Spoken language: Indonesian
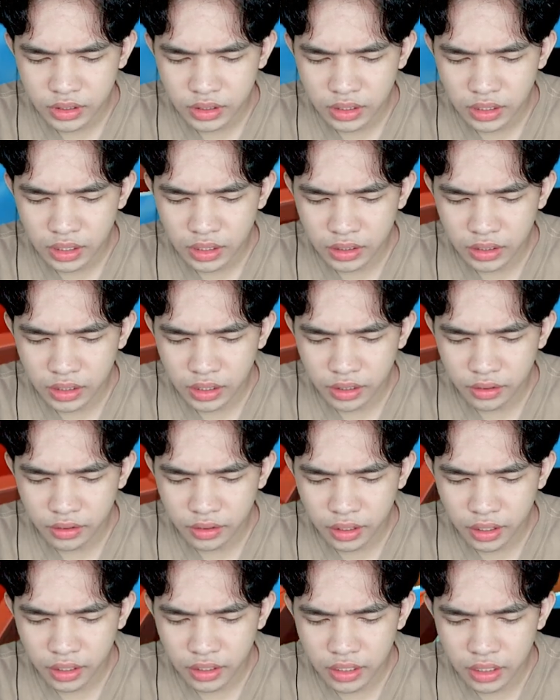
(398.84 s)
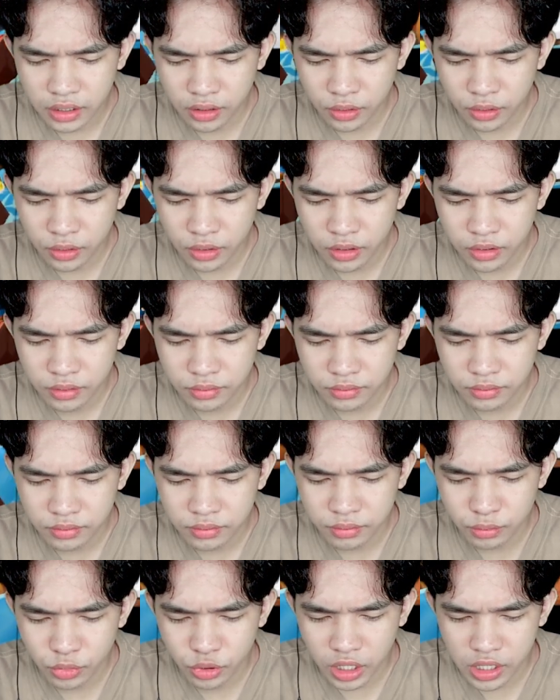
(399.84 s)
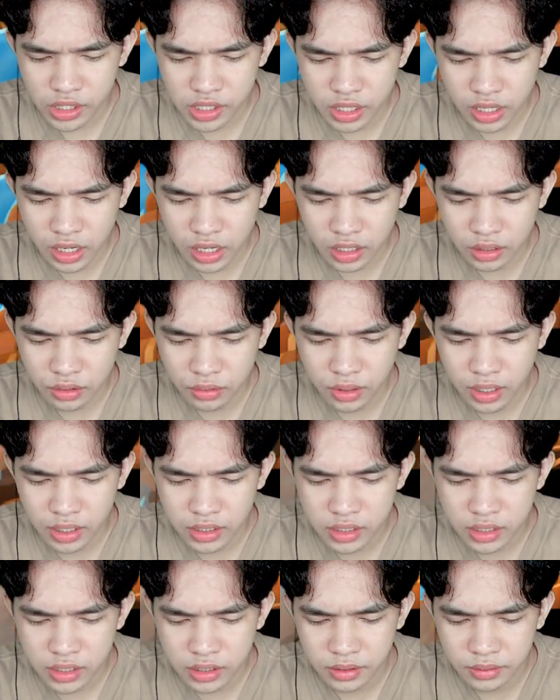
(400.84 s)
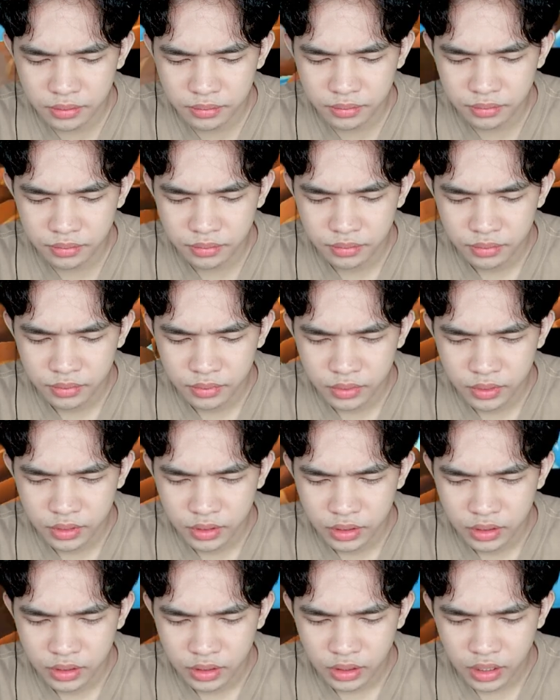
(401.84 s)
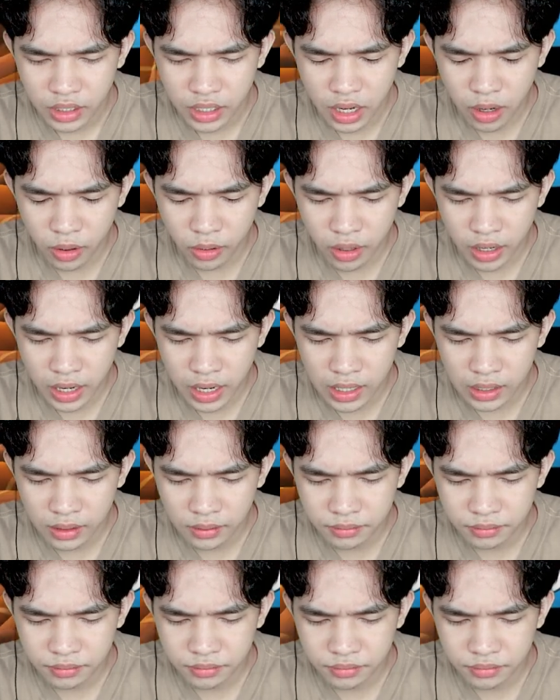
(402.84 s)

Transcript: hati-hati oke jatuh bukan salah tuh guys tiga orang